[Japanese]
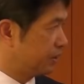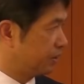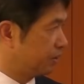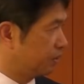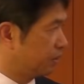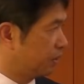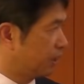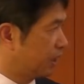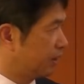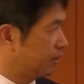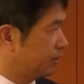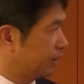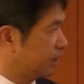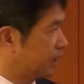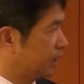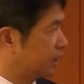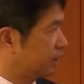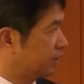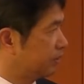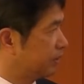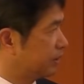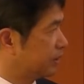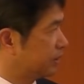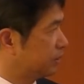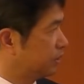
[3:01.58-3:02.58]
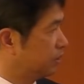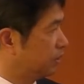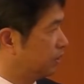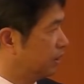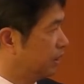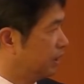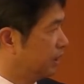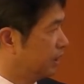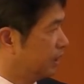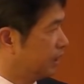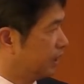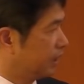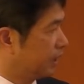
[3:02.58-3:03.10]
ジをご覧いただきます
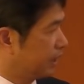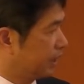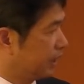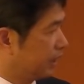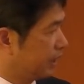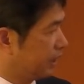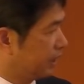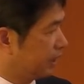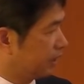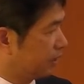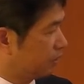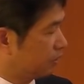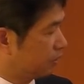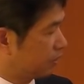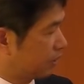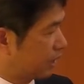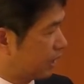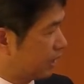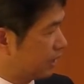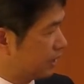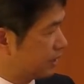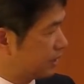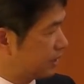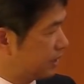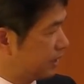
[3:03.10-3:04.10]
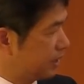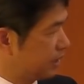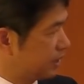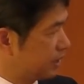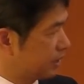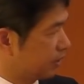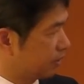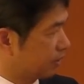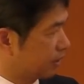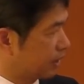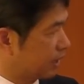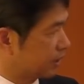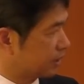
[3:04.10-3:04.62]
と、えー、この感染
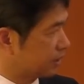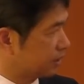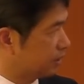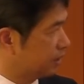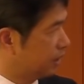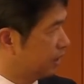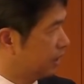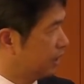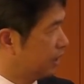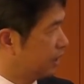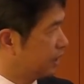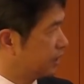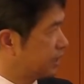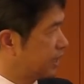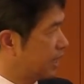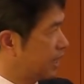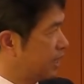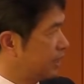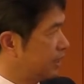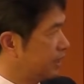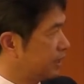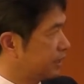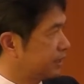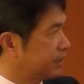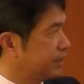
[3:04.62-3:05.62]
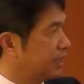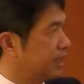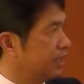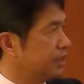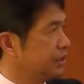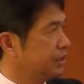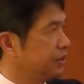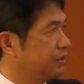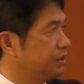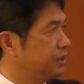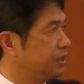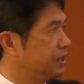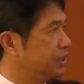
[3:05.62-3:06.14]
者の数3月
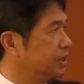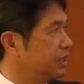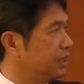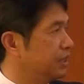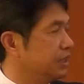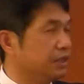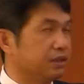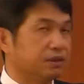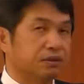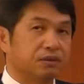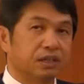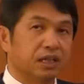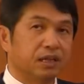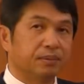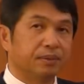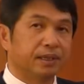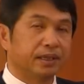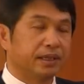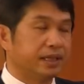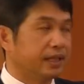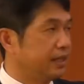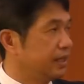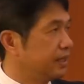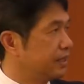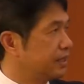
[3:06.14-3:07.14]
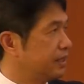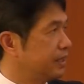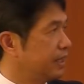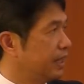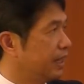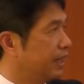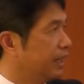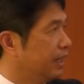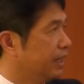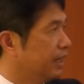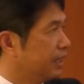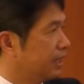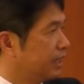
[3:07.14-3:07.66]
31日に比べてです
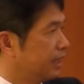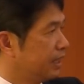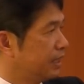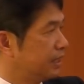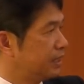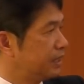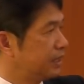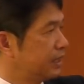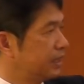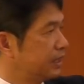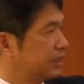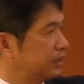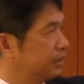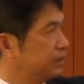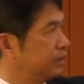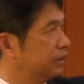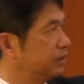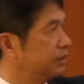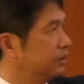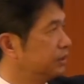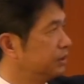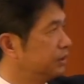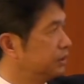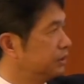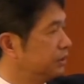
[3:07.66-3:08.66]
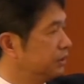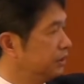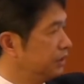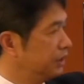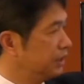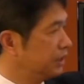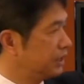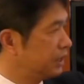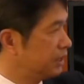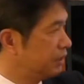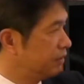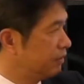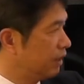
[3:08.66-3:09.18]
ね4月
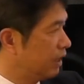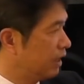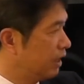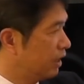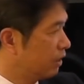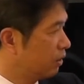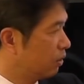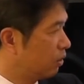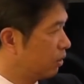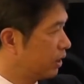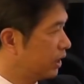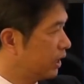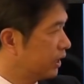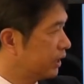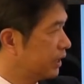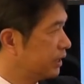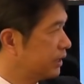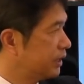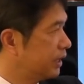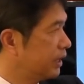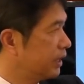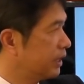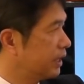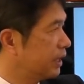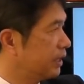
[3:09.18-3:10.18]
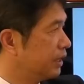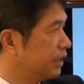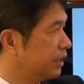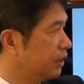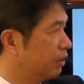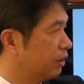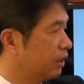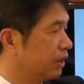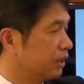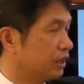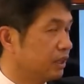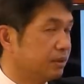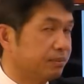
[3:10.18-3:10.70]
12日にはこれだけ全県に
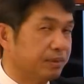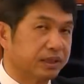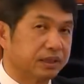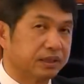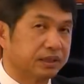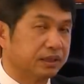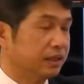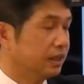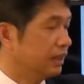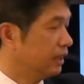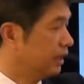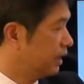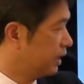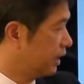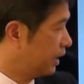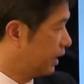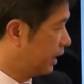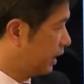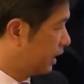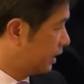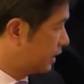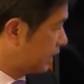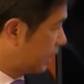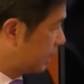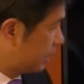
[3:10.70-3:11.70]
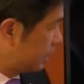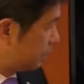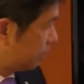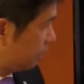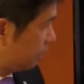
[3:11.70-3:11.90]
広がっておりますえ最